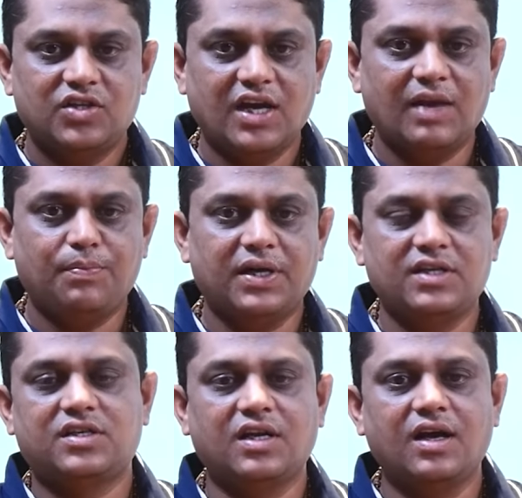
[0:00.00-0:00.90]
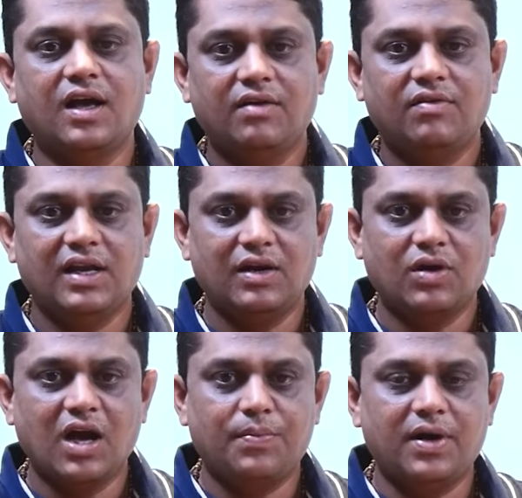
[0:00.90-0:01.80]
చాలా పటిష్టంగా వాళ్ళను
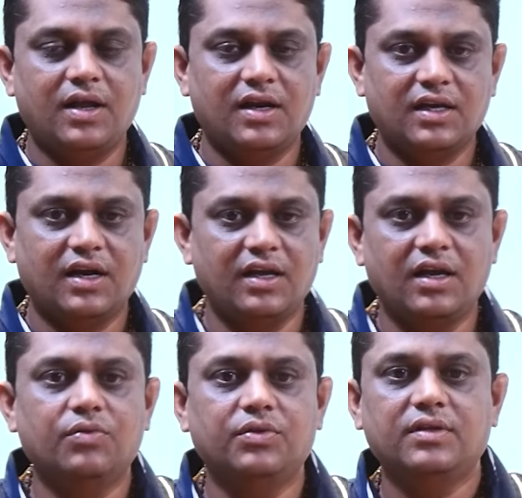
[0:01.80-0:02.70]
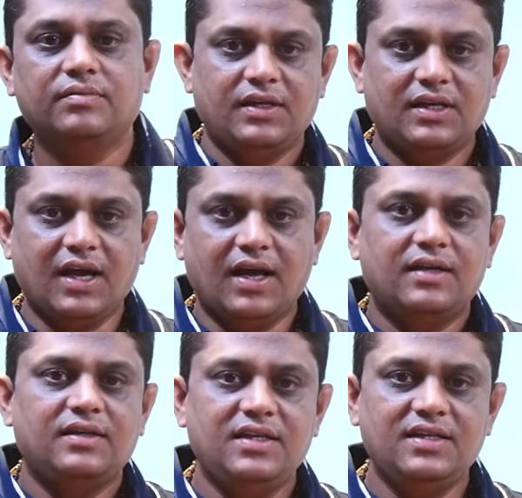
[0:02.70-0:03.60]
కాపాడడానికి రెడీగా ఉంది ఇక
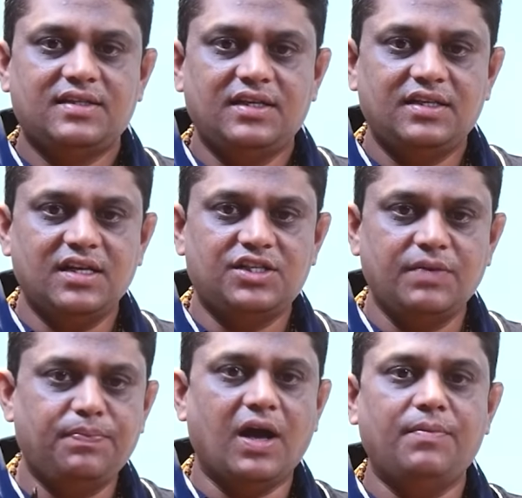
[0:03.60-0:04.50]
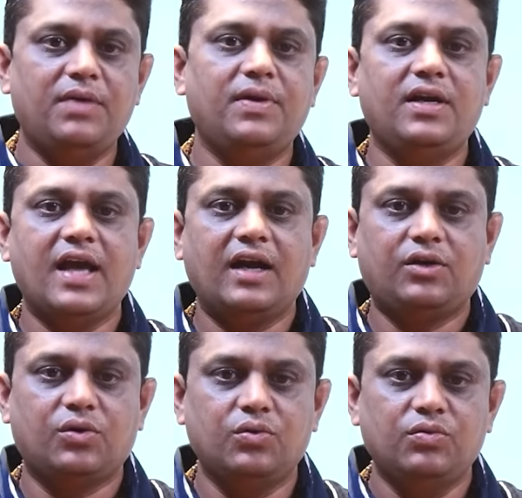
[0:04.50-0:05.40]
ఈ సిటిజన్షిప్ అమెండ్మెంట్
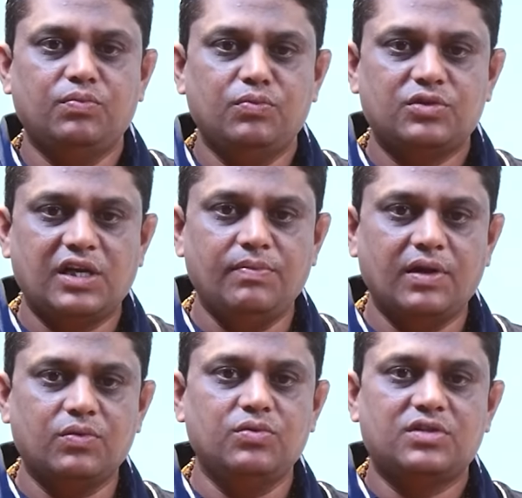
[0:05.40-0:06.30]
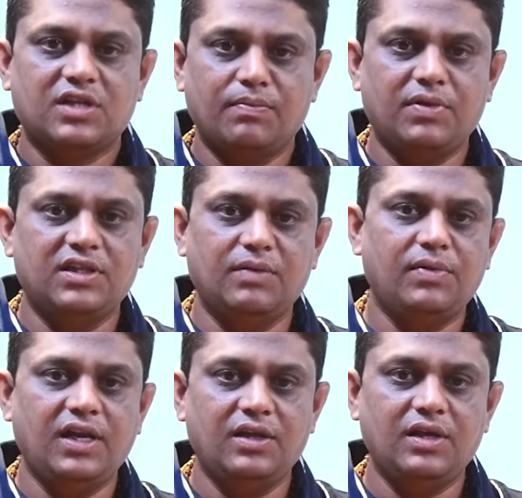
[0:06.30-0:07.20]
యాక్ట్కు ముస్లింలకు సంబంధం
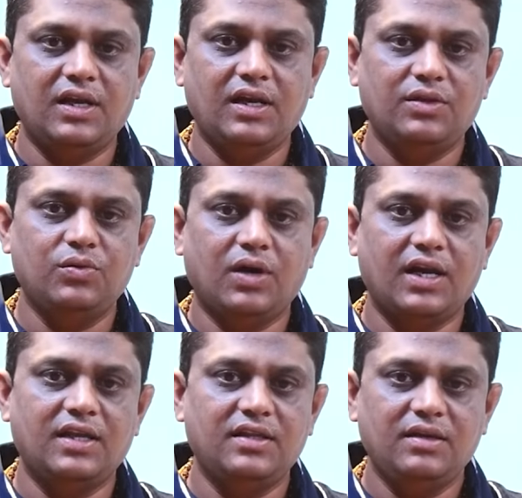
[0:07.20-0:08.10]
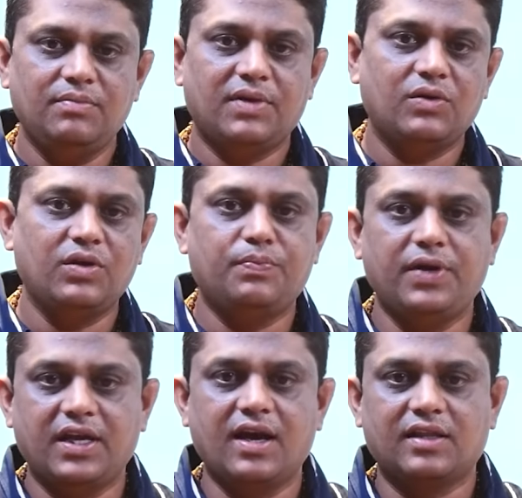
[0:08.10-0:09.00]
లేదే లేదు అనేది మనకు
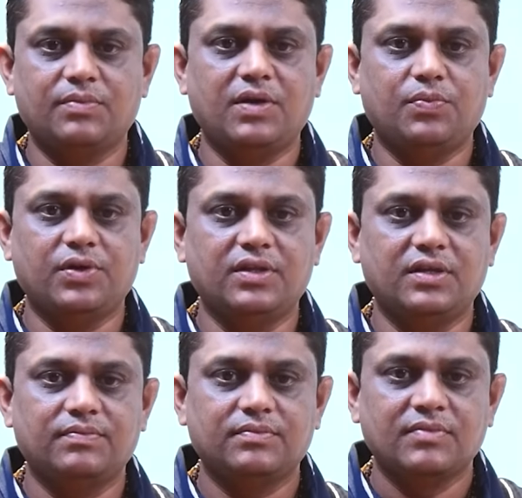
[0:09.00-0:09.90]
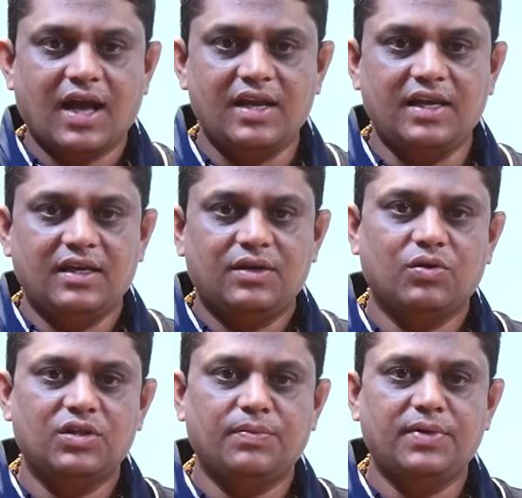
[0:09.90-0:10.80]
ఇప్పటికే అర్థమైపోయింది కానీ
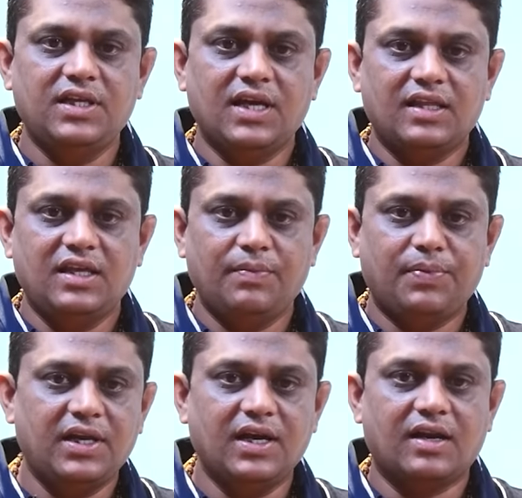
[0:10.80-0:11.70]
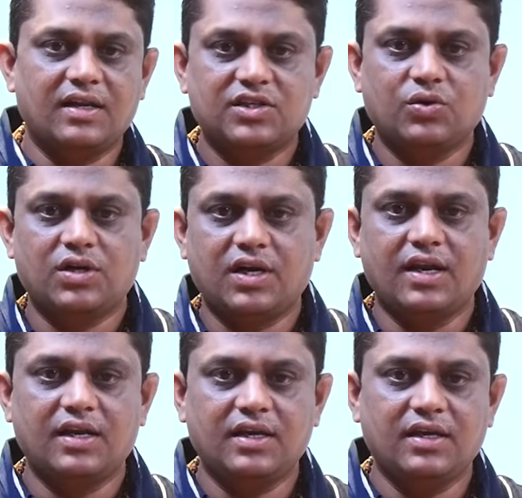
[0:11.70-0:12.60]
కొంతమంది అదే పనిగా
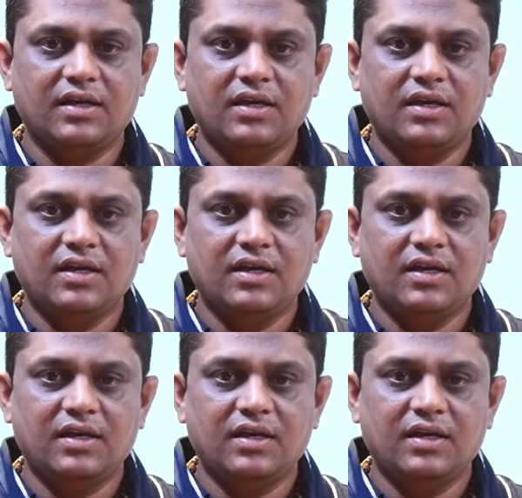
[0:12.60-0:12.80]
రెచ్చగొట్టడానికి